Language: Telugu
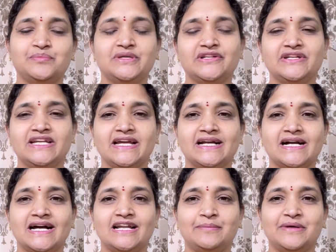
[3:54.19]
మీరు ఏ
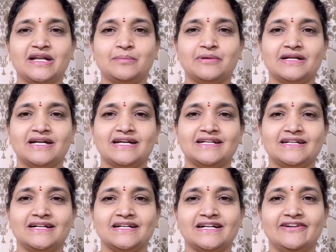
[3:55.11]
కాలమాన
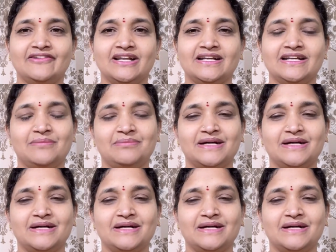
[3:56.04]
ప్రకారంగా కావాలన్నా